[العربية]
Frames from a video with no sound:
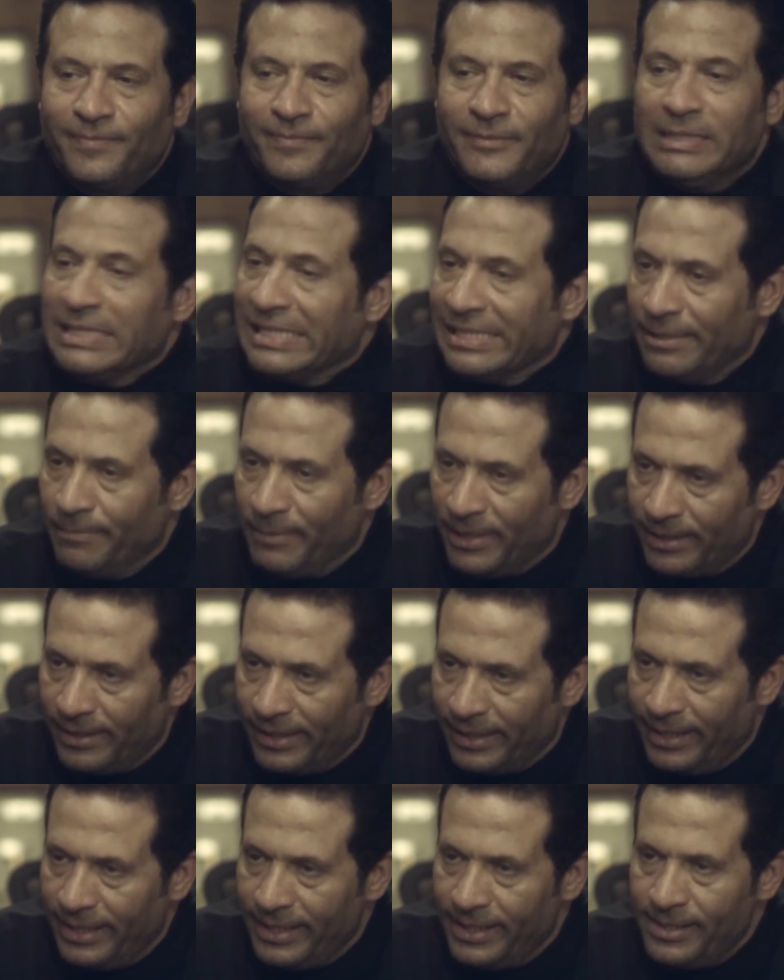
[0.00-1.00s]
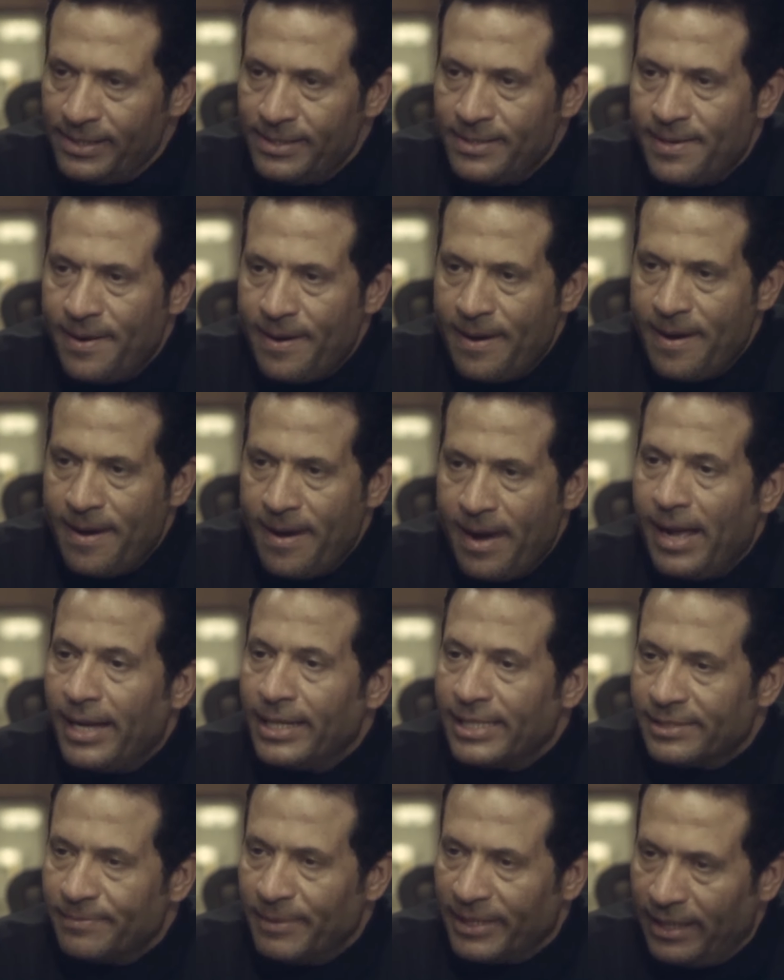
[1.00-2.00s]
بس المره الجايه
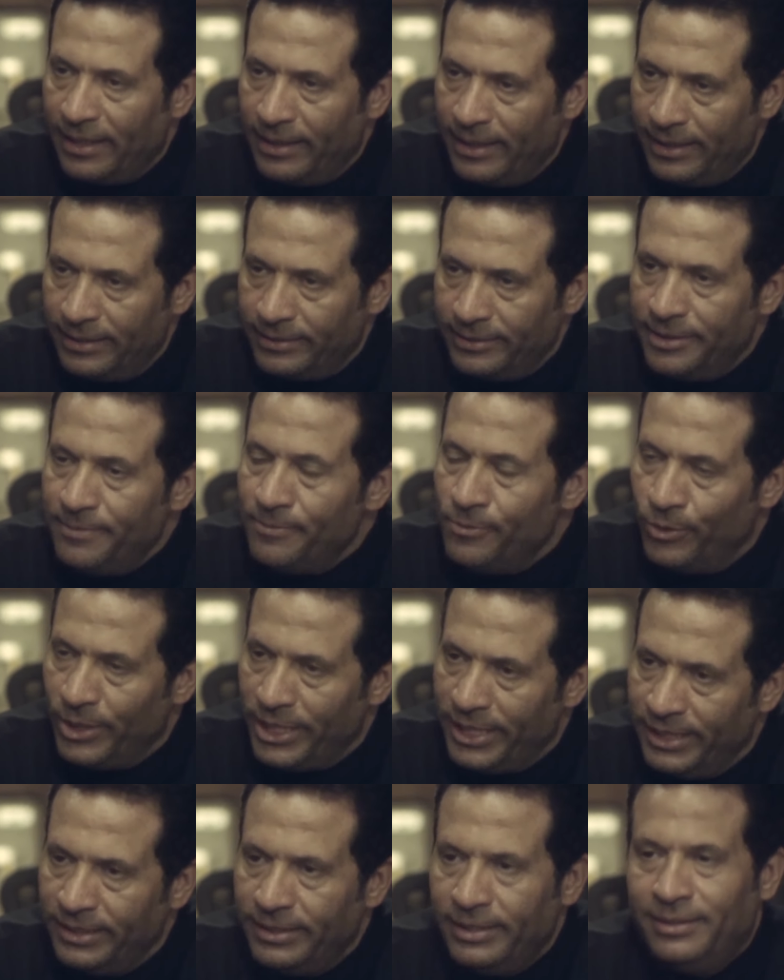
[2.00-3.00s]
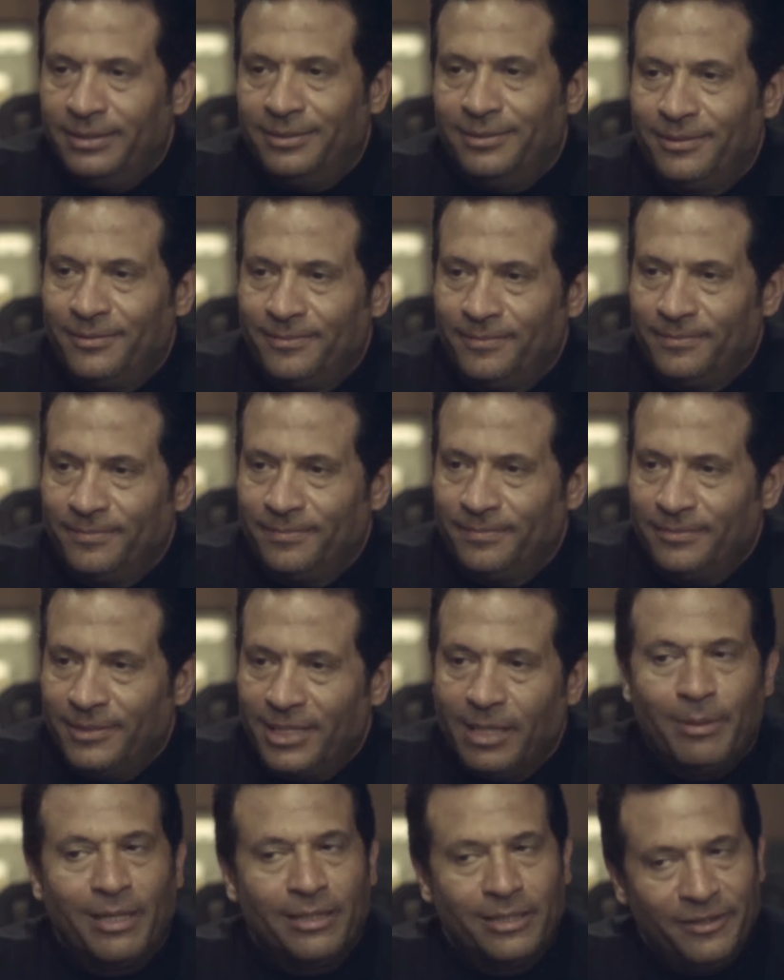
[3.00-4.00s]
هحاسبك على القديم والجديد
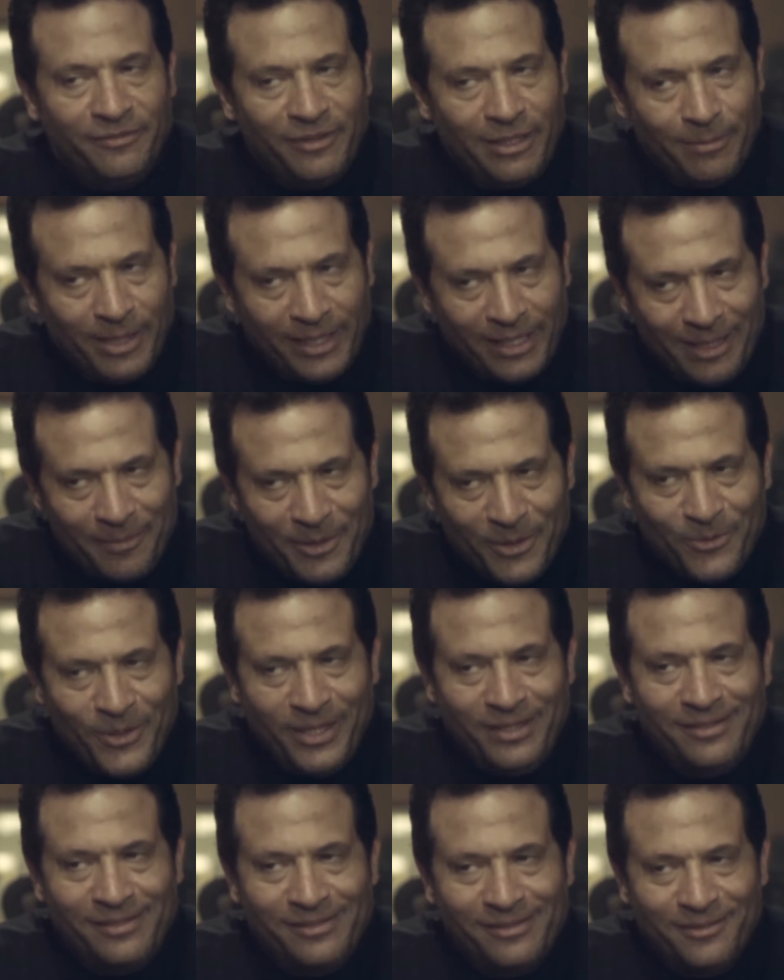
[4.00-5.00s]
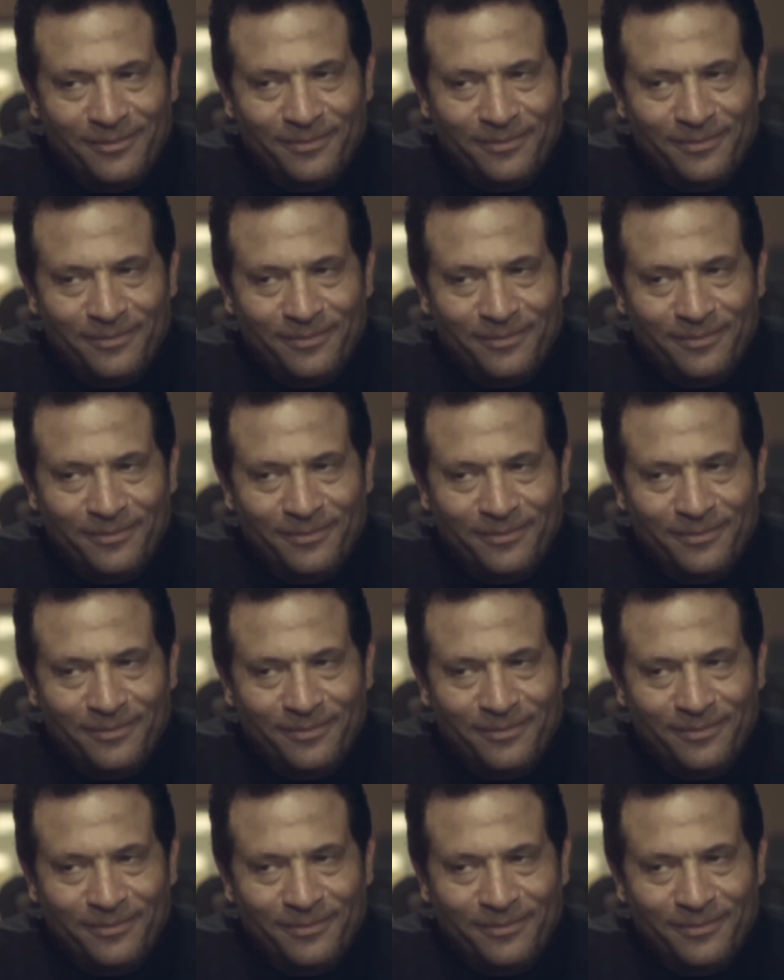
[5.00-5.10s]
طبعا انت فاهمه كلامي كويس